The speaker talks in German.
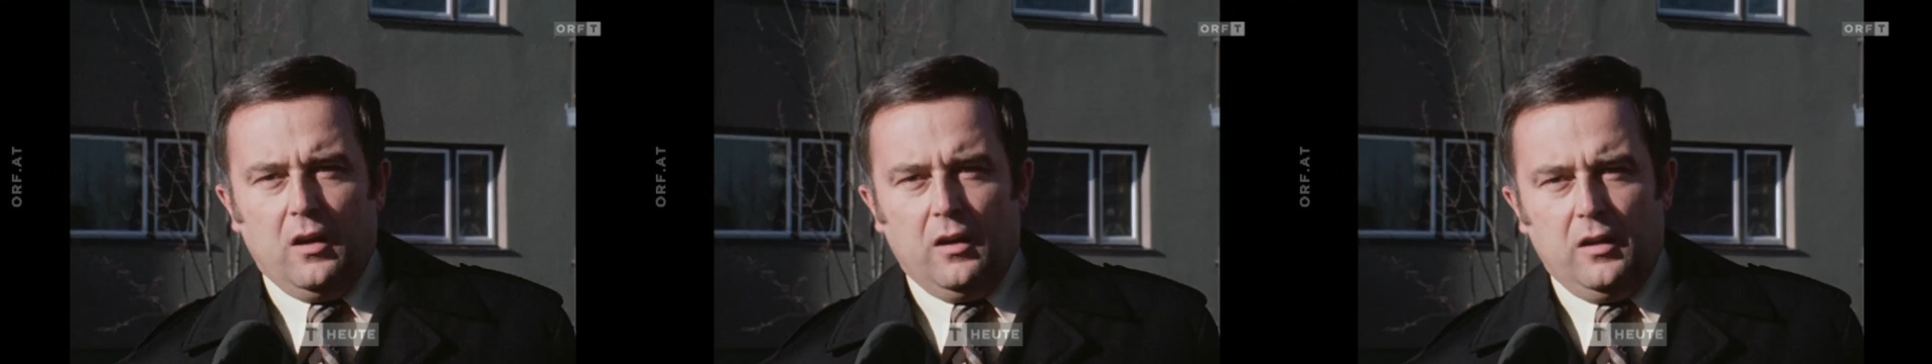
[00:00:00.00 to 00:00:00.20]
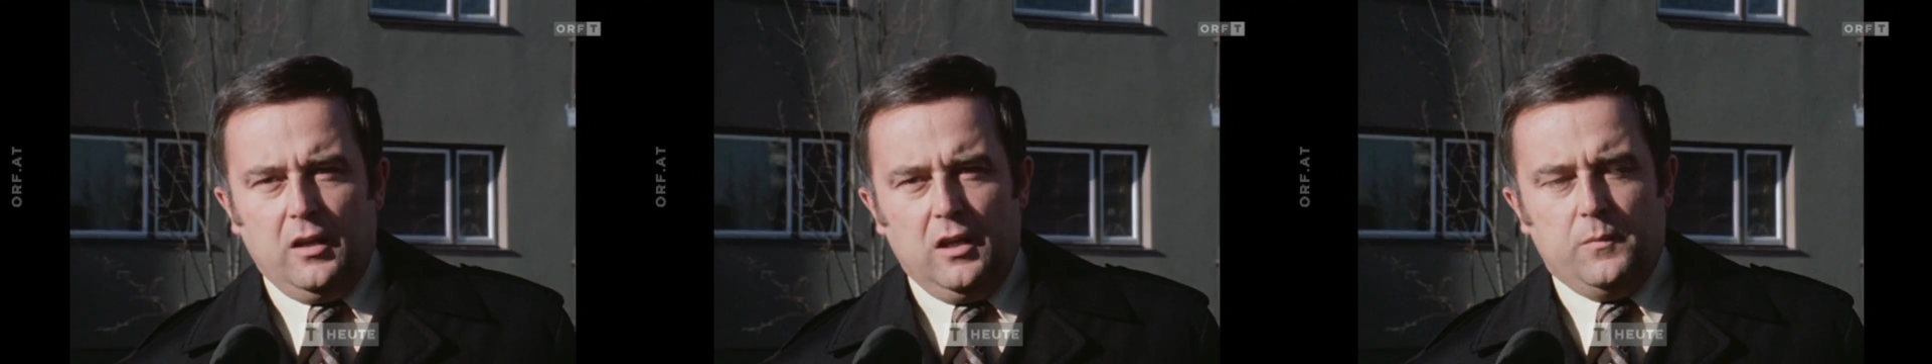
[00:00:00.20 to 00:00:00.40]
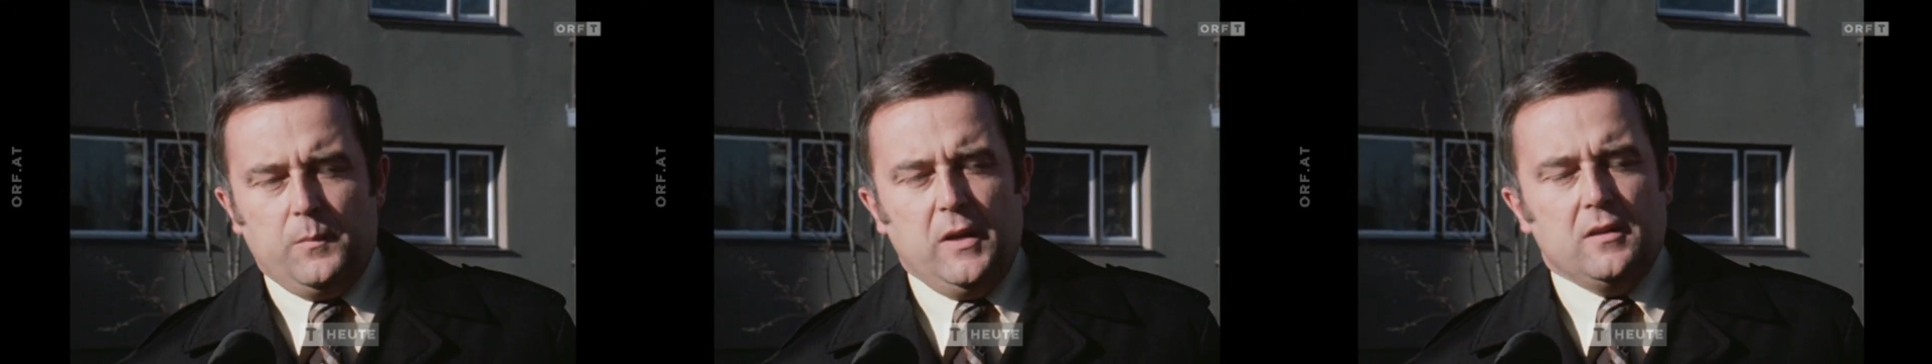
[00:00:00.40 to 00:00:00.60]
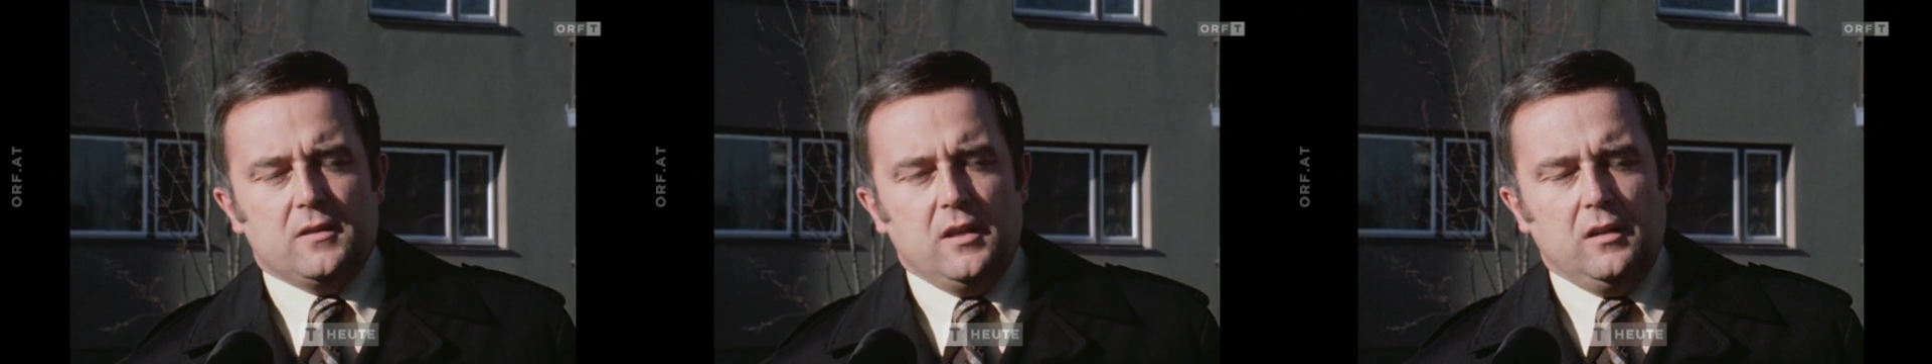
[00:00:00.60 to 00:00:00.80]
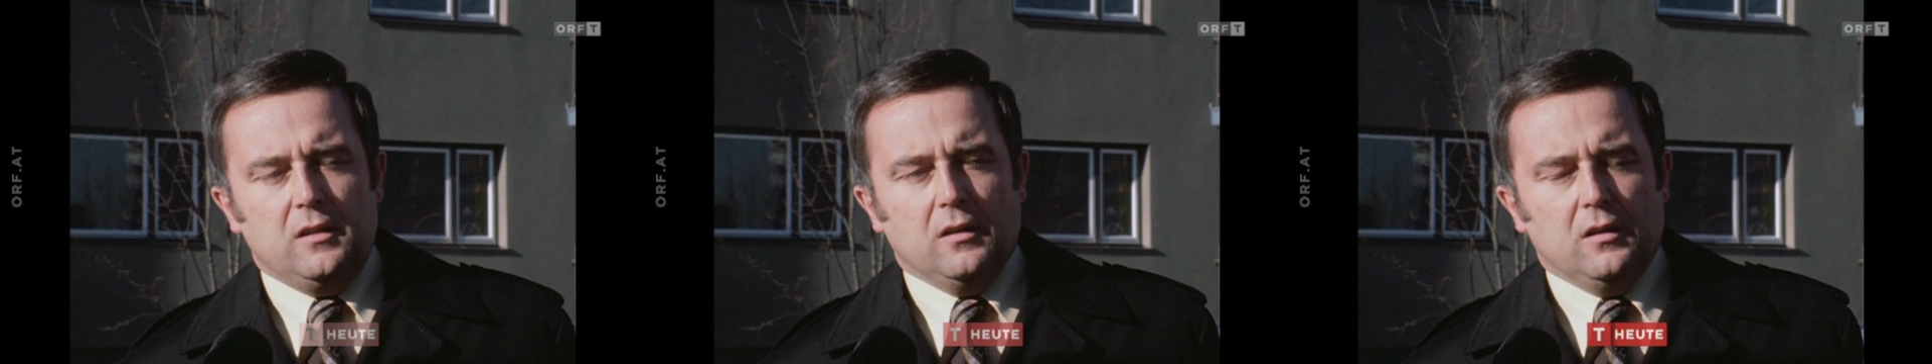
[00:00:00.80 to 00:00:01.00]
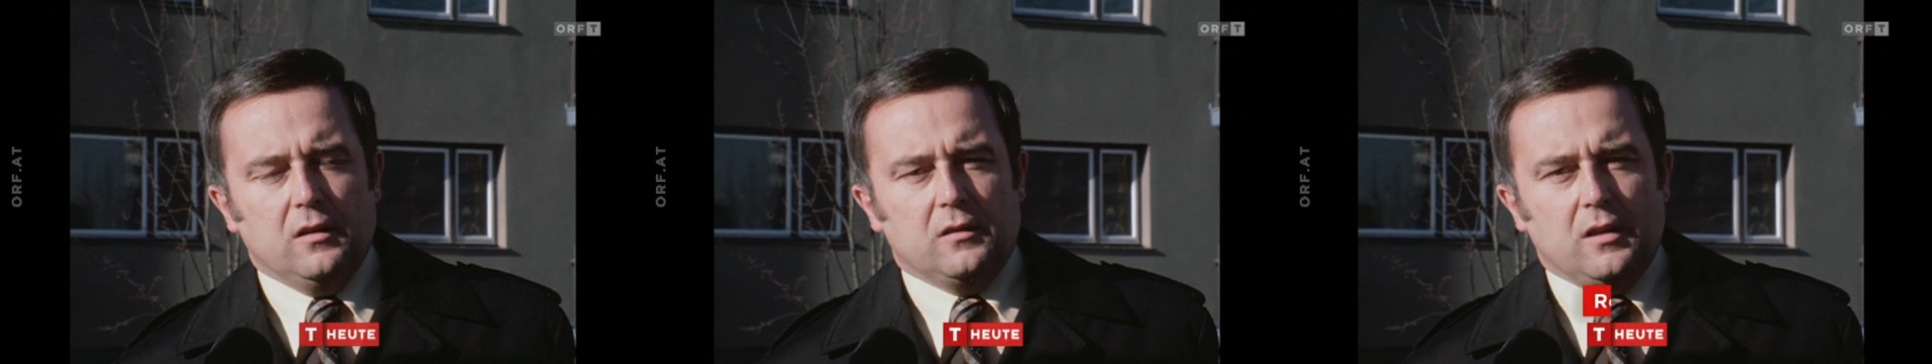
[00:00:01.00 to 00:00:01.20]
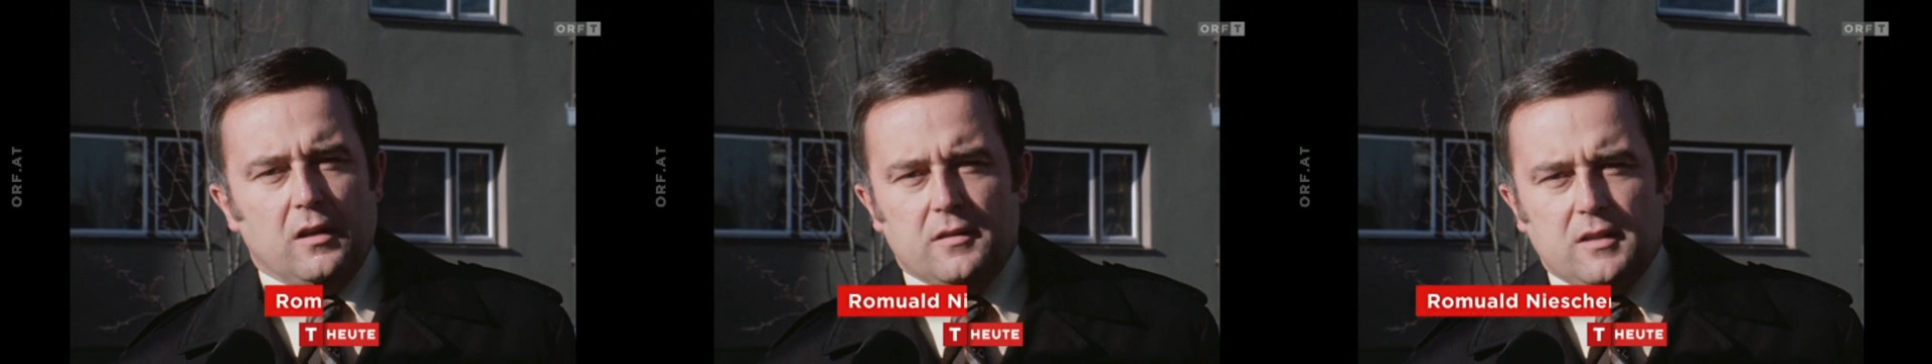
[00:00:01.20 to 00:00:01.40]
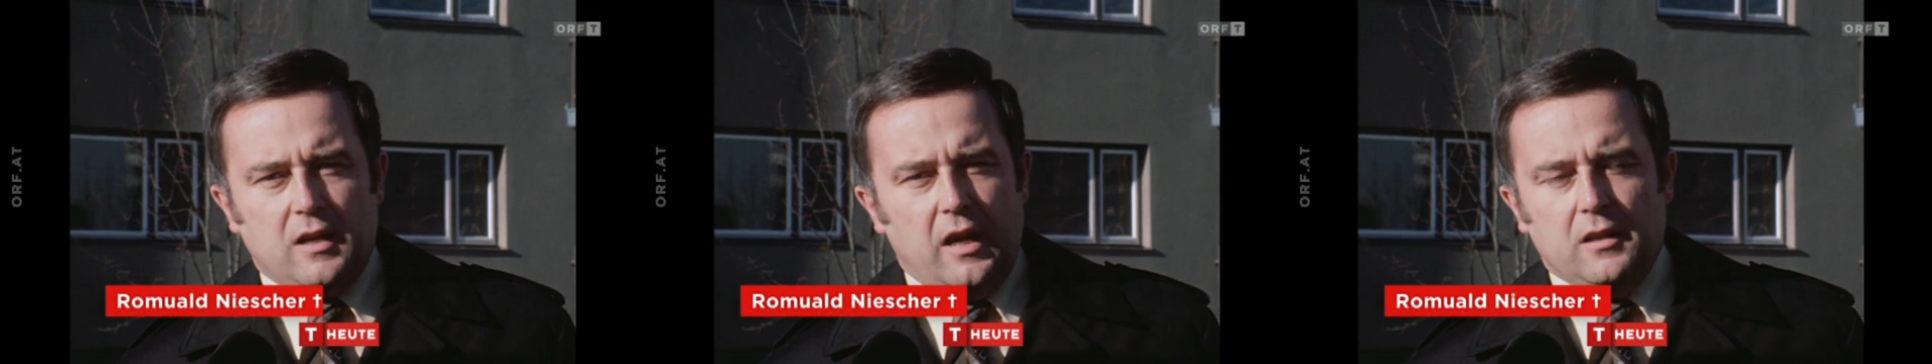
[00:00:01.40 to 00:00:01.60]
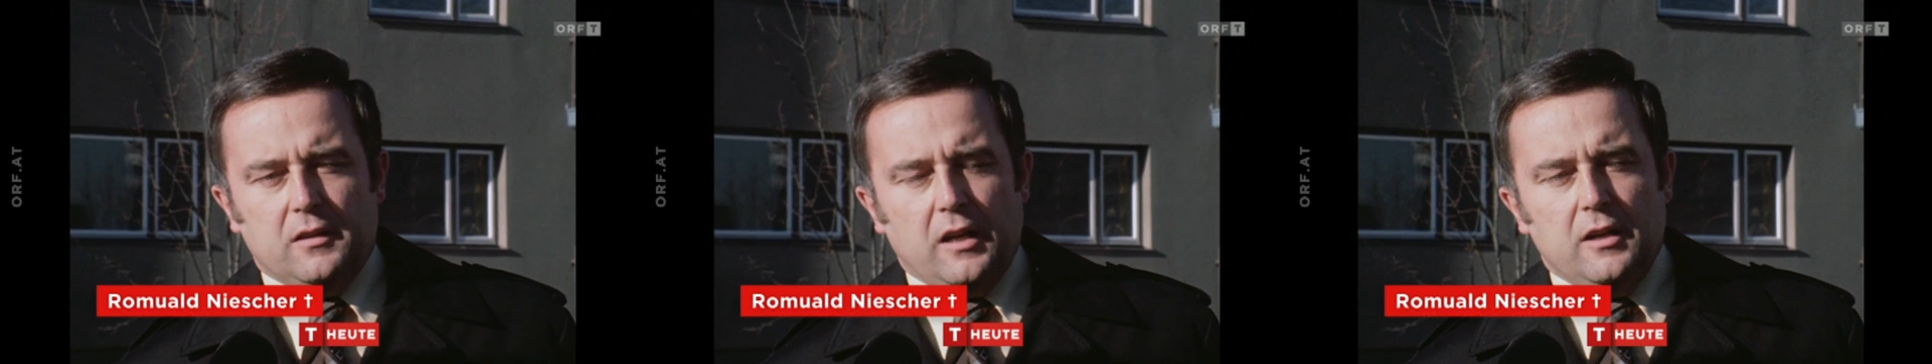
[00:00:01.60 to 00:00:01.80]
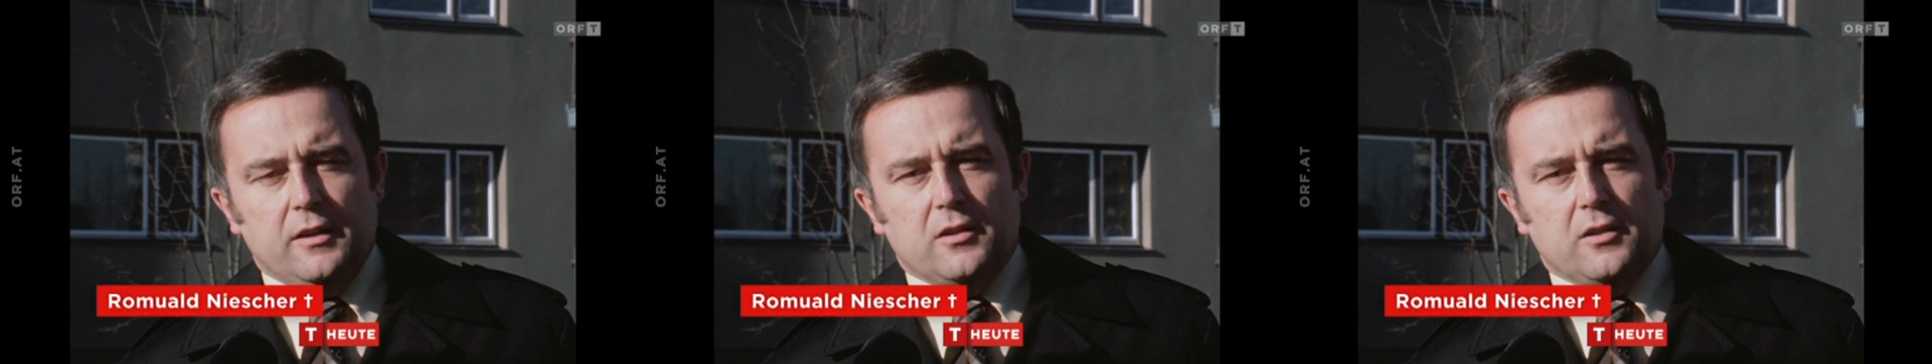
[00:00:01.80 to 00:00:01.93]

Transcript: Ich bin sicher, dass kein Teil